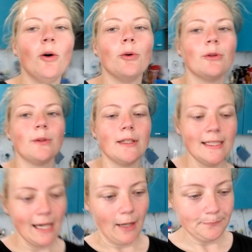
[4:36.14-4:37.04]
Und
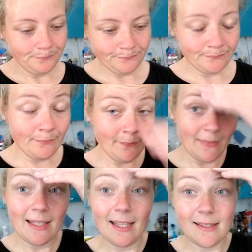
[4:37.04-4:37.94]
ja,
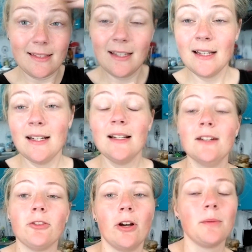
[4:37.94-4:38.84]
jetzt
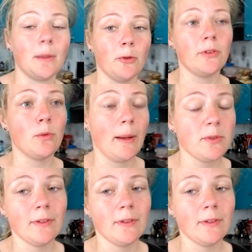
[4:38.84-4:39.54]
freue ich mich aber auf die Wraps,